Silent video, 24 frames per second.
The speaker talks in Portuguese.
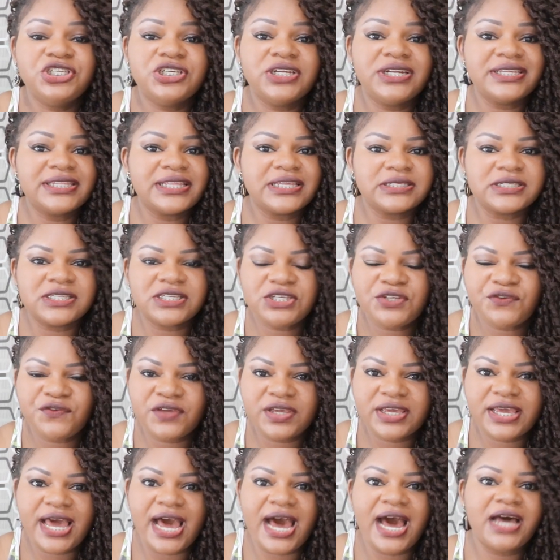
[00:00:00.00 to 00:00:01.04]
direito a
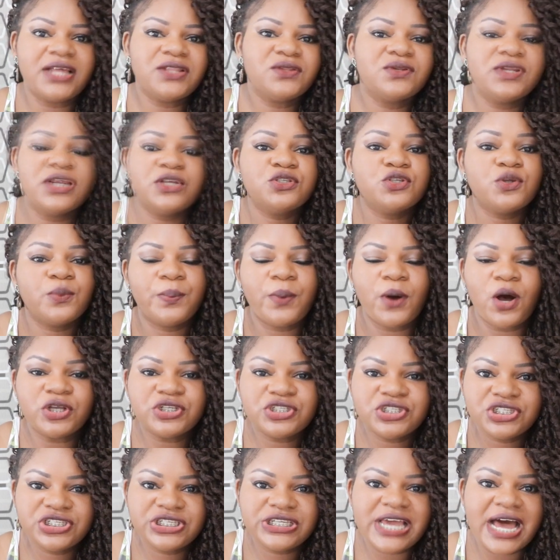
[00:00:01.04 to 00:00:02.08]
certificado, né?
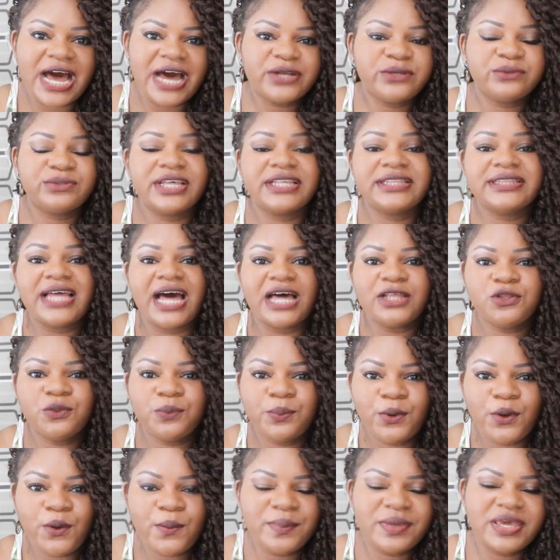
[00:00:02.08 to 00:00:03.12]
suporte diário, né?
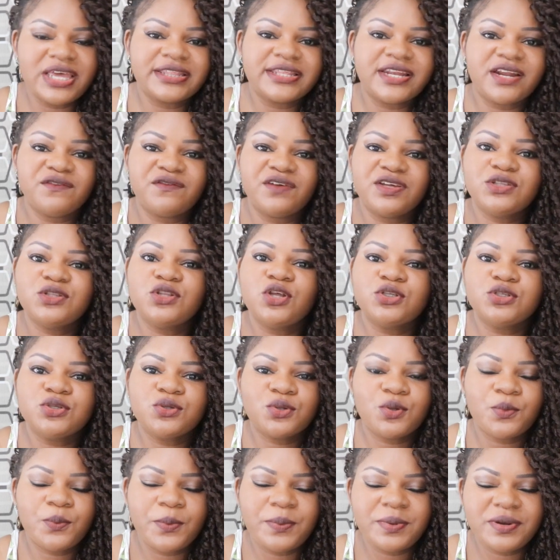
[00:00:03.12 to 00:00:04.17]
dado por mim através do
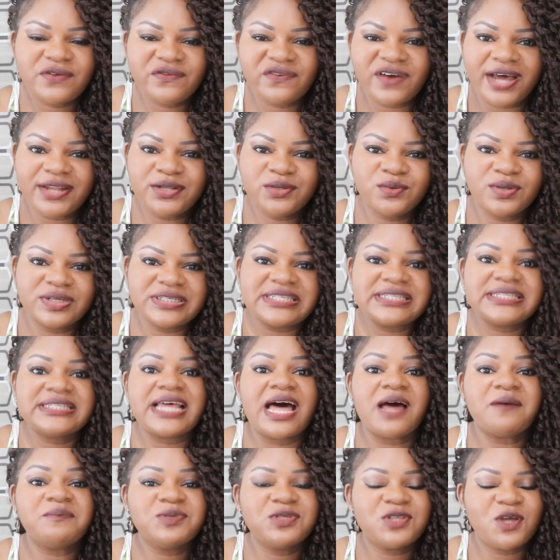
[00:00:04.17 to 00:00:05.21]
nosso grupo privado no
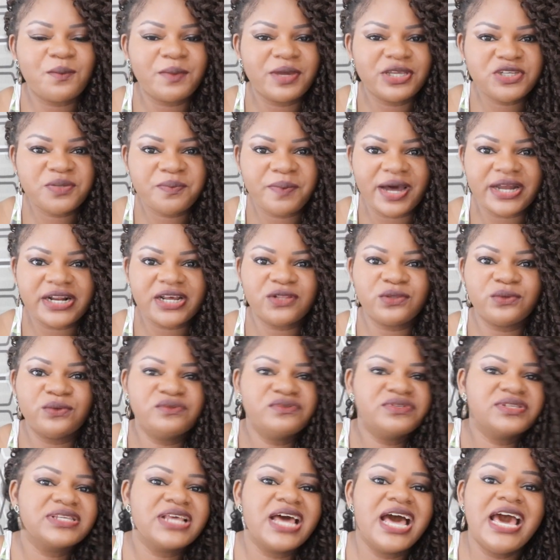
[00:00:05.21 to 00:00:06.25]
WhatsApp, somente para
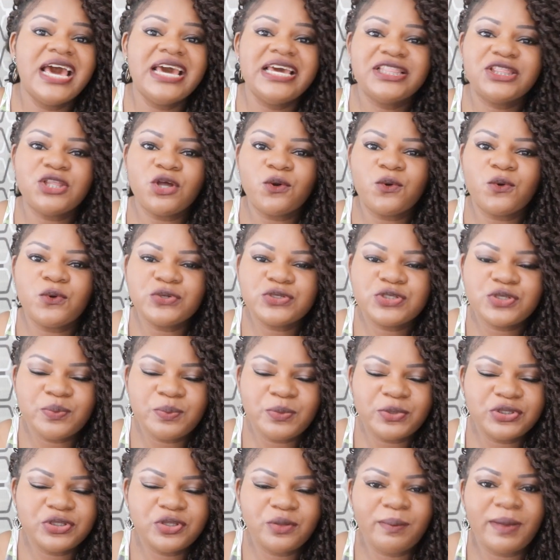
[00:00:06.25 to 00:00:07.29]
alunos. Então é um curso
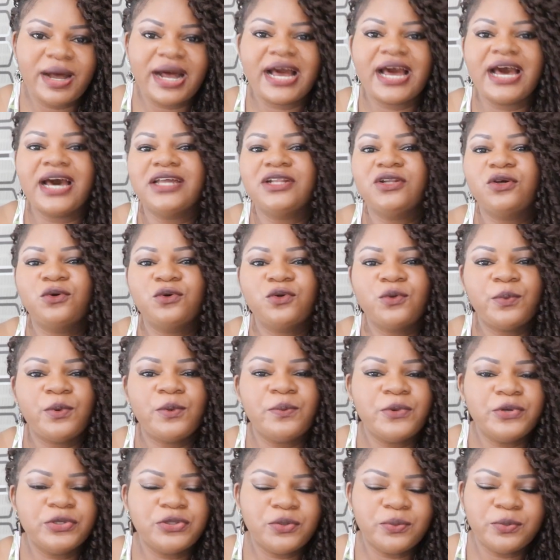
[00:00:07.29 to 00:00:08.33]
muito bacana, um
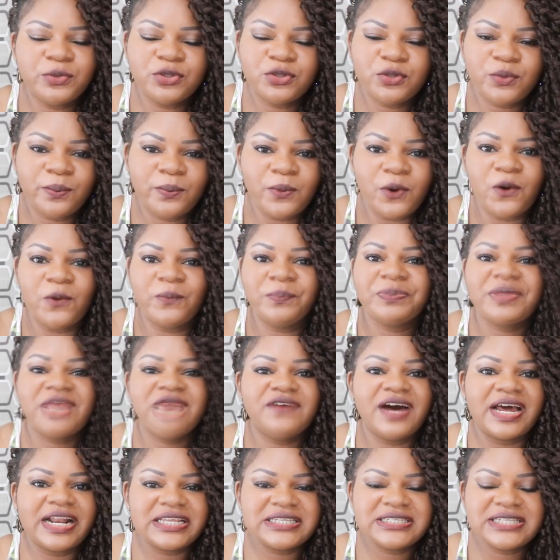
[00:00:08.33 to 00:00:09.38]
grupo muito, muito bom.
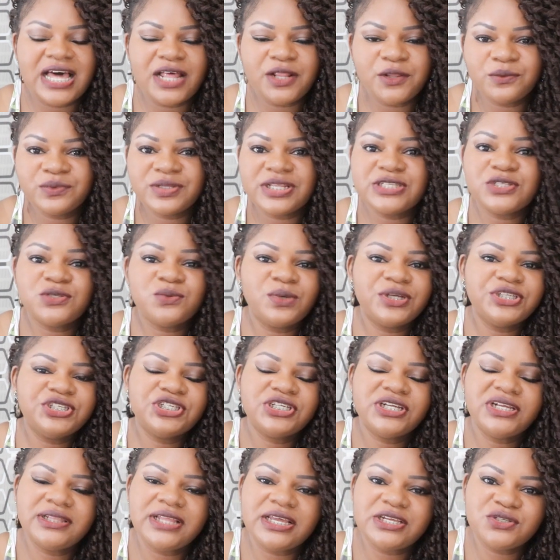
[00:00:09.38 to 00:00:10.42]
Várias alunas, uma
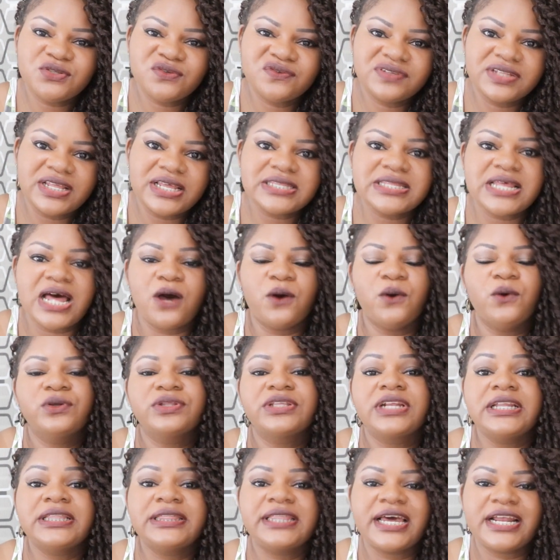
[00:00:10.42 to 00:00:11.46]
tirando as dúvidas da
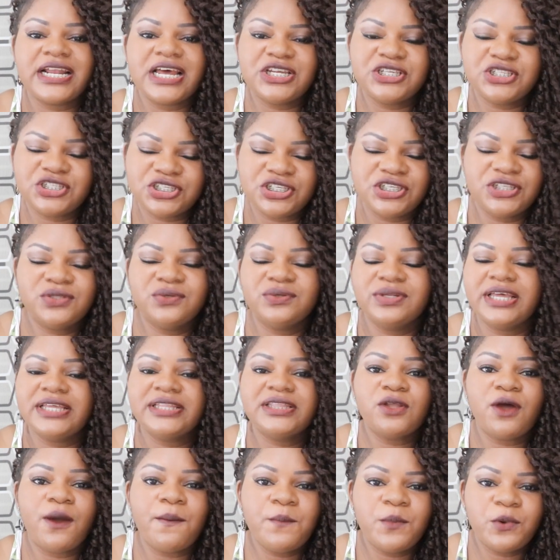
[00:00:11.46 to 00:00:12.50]
outra, interagindo, né?
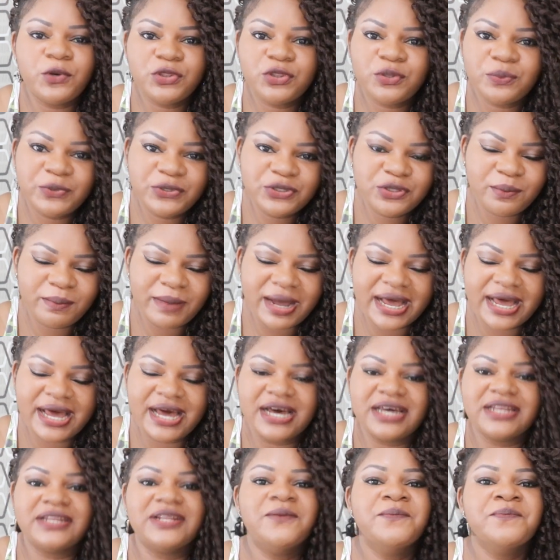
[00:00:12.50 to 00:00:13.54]
Então é muito, muito
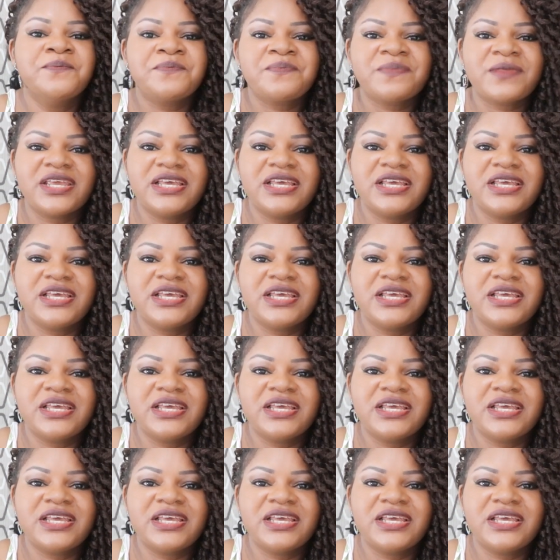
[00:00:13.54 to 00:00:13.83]
bacana.